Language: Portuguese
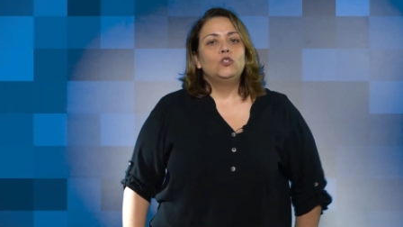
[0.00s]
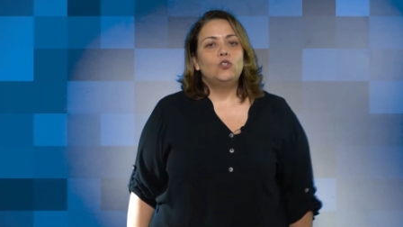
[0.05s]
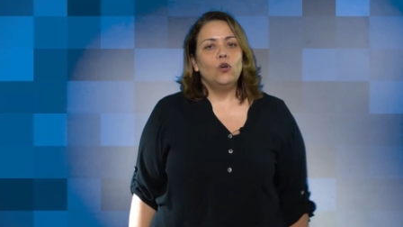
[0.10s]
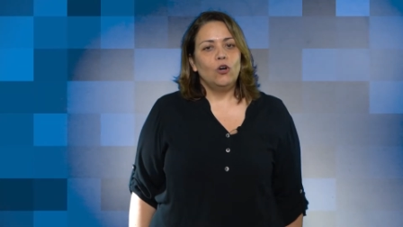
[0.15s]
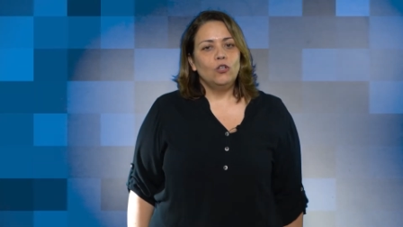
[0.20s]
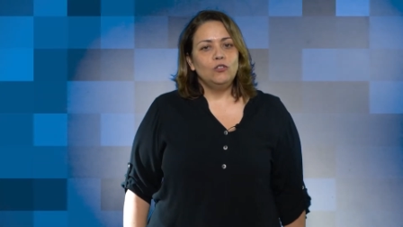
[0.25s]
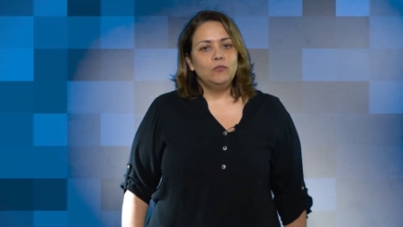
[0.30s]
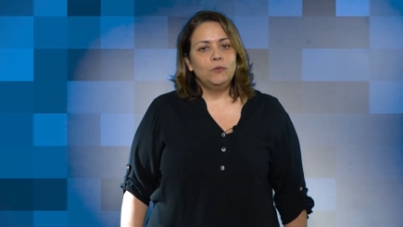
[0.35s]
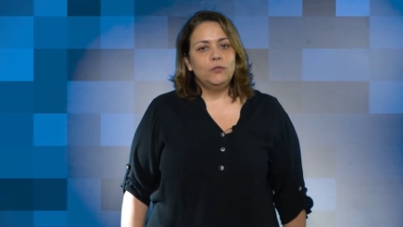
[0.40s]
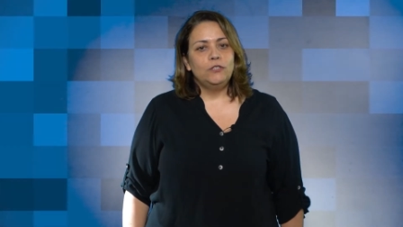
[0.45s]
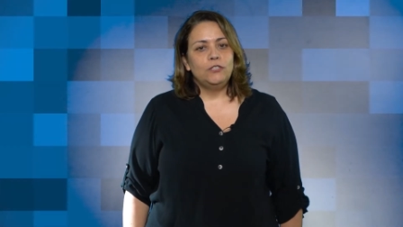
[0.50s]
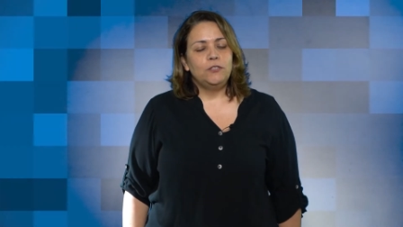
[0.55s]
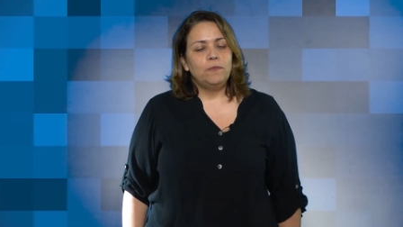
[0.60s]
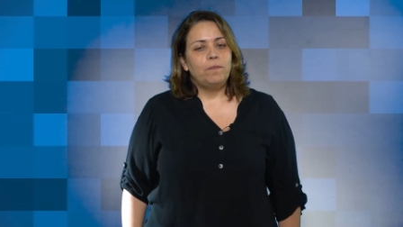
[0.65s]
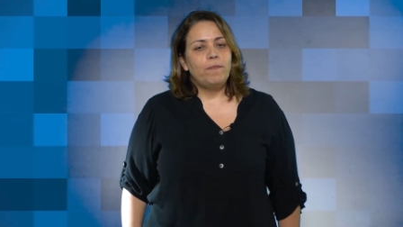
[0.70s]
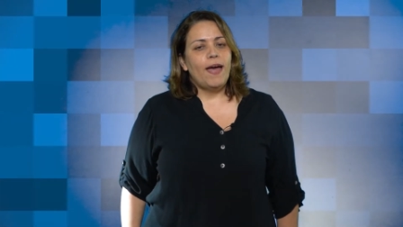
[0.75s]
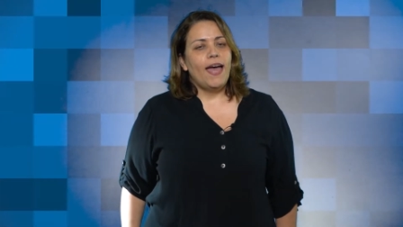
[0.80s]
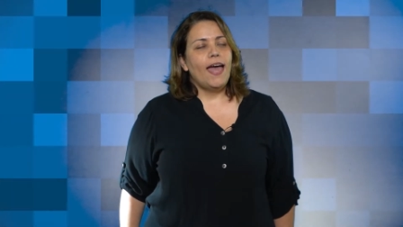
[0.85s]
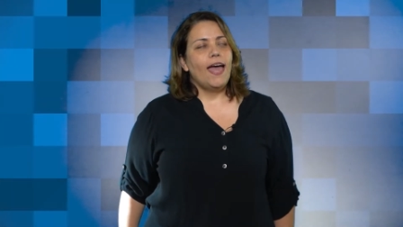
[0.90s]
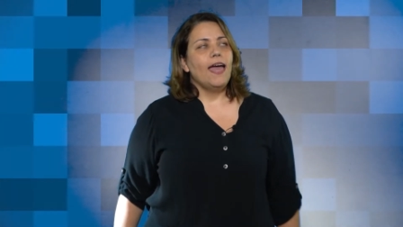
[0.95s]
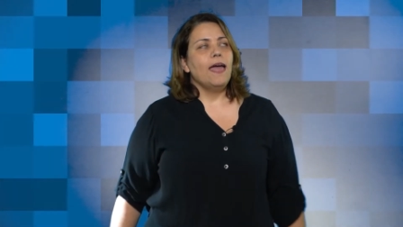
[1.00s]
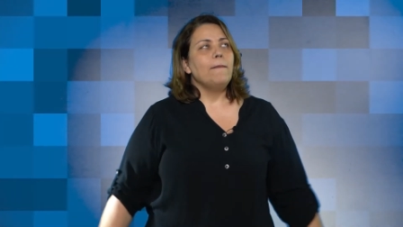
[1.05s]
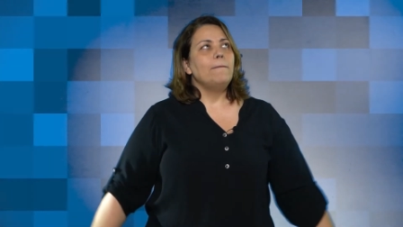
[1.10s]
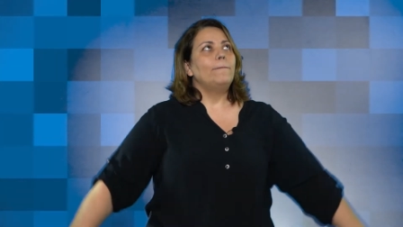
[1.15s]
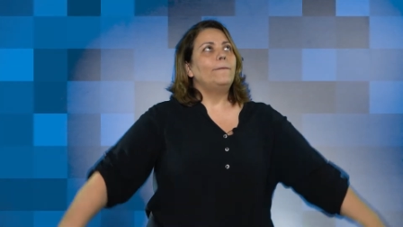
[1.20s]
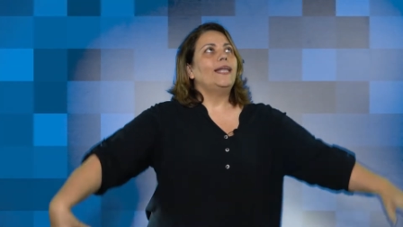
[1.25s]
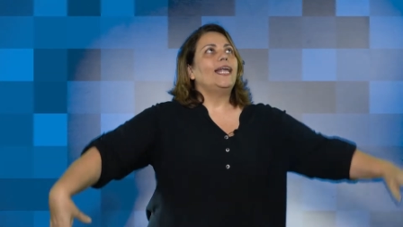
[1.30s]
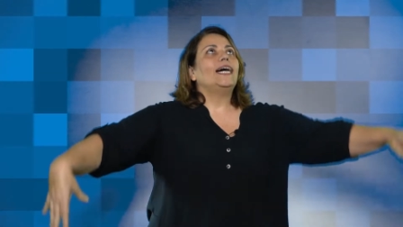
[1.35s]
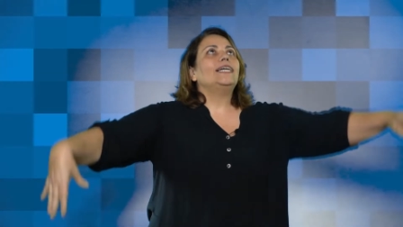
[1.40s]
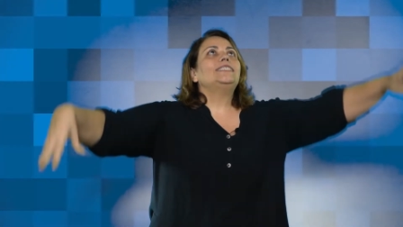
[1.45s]
Todo mundo de pé,
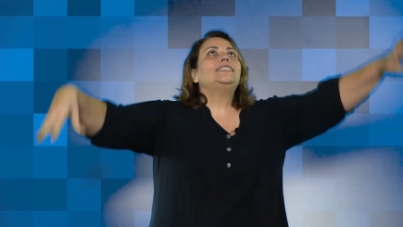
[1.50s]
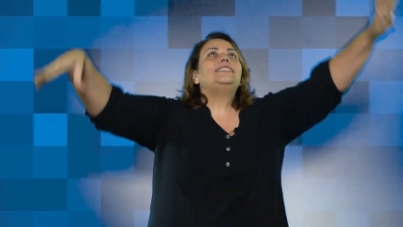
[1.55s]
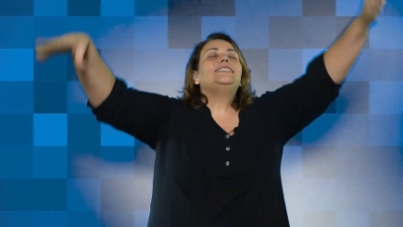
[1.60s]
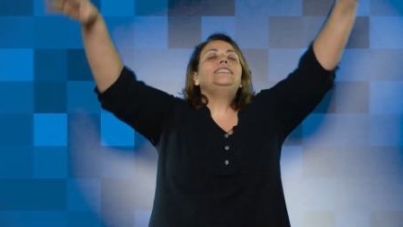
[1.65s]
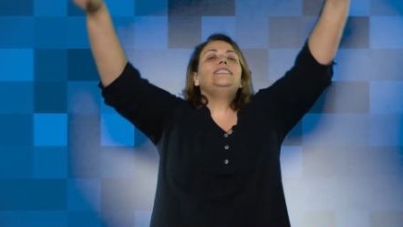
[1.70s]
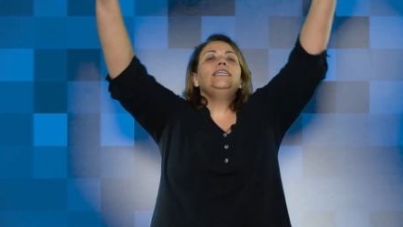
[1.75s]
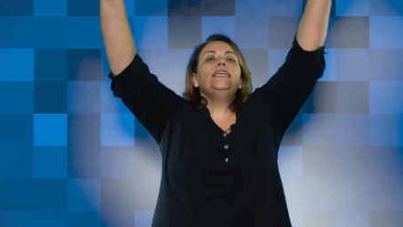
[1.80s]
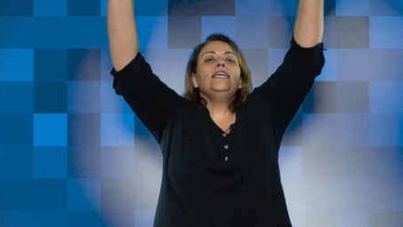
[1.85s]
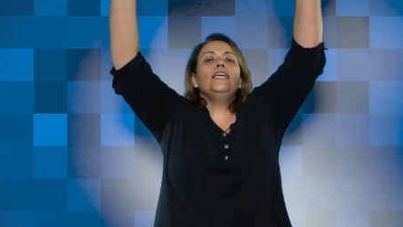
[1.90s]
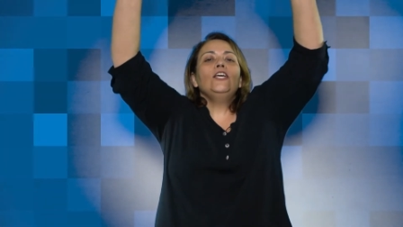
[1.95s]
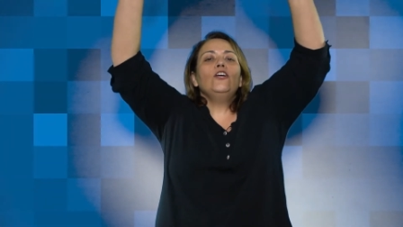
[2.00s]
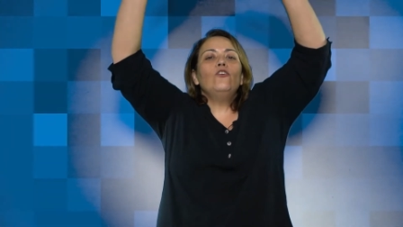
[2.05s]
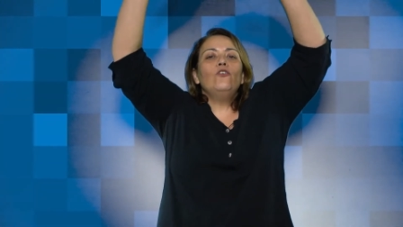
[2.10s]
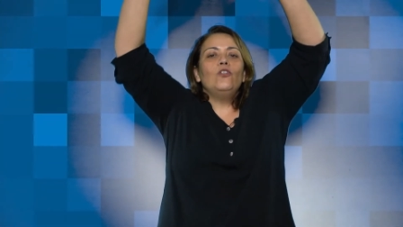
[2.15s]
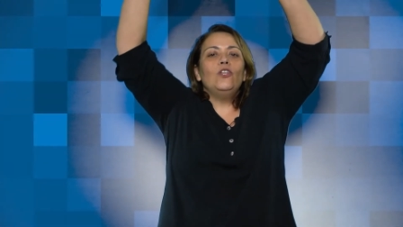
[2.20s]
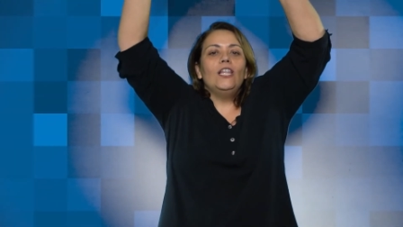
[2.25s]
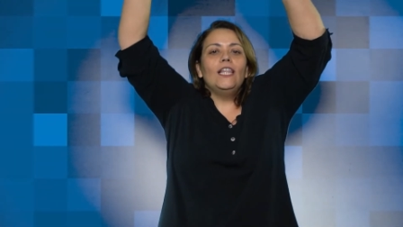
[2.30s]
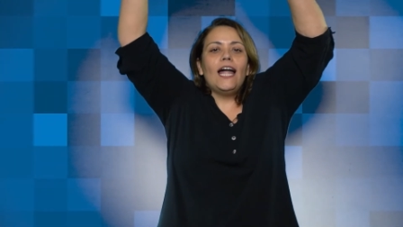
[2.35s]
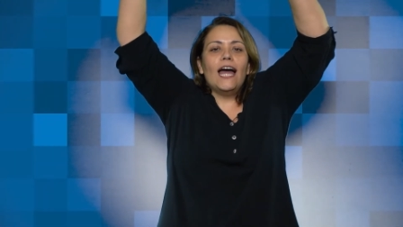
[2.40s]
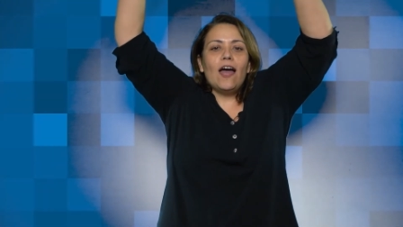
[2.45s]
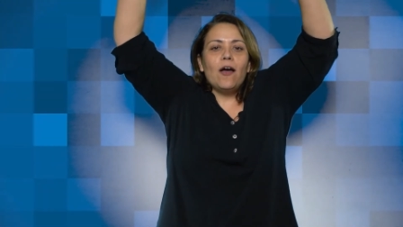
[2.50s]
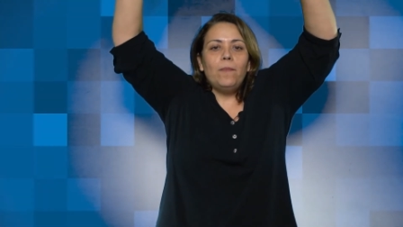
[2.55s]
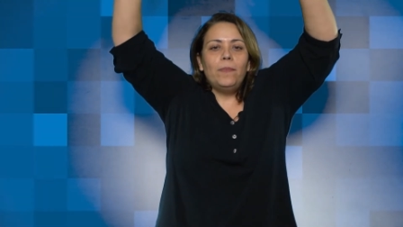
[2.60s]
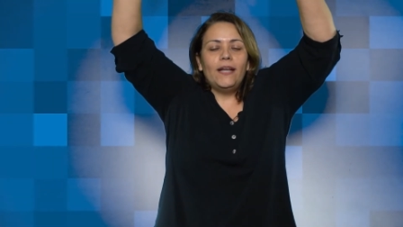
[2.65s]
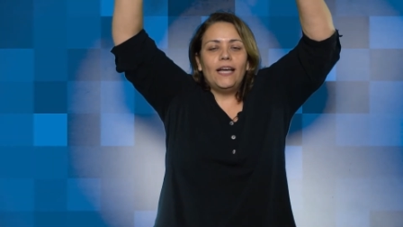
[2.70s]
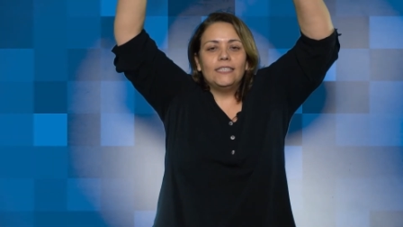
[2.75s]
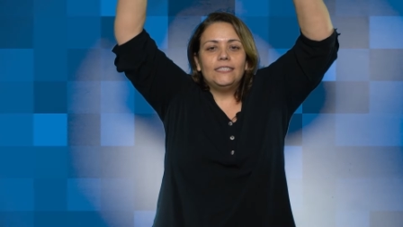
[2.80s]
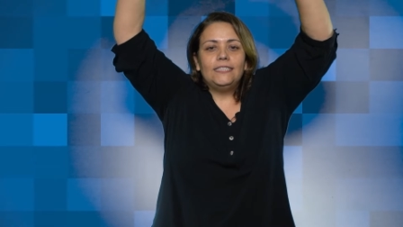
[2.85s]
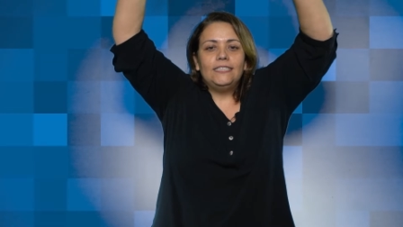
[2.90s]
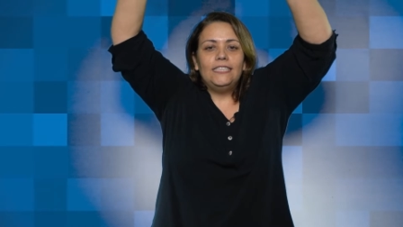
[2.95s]
bracinho lá
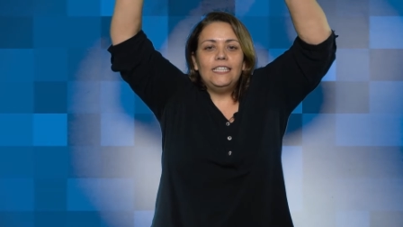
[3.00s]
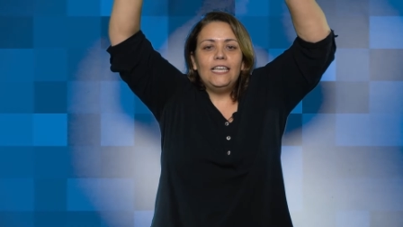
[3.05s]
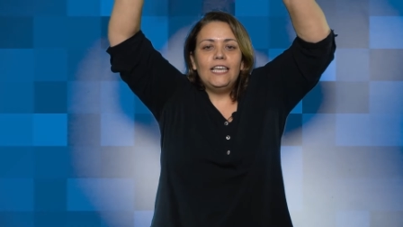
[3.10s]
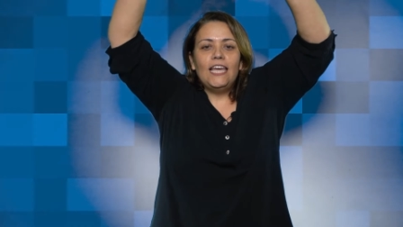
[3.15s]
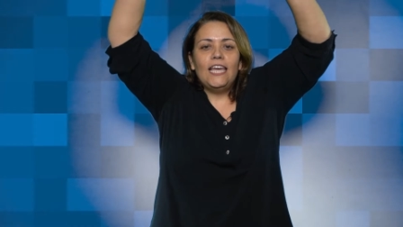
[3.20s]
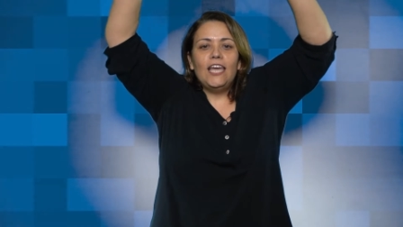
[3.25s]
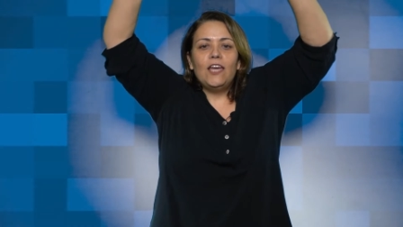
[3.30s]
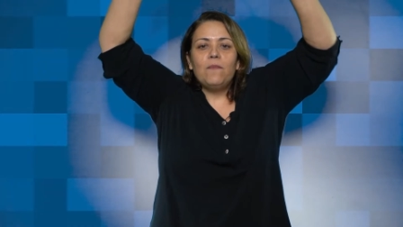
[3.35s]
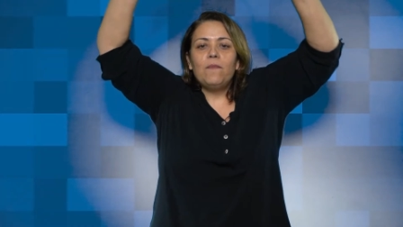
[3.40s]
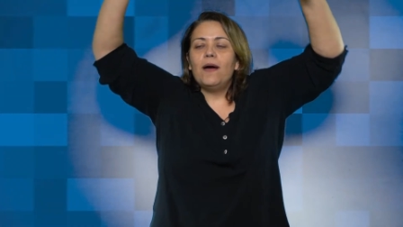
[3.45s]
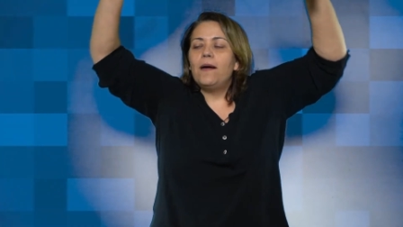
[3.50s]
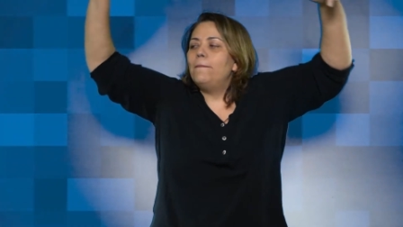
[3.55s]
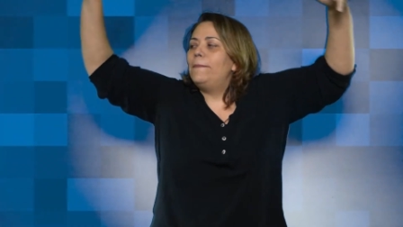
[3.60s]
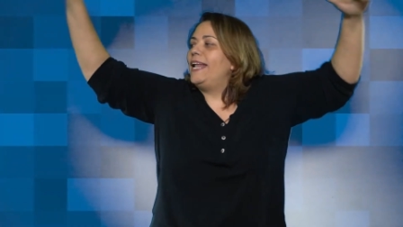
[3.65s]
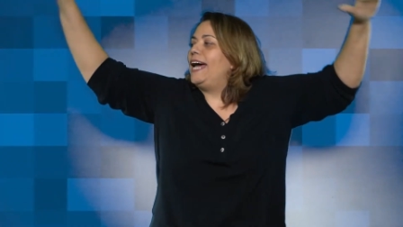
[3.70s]
para cima,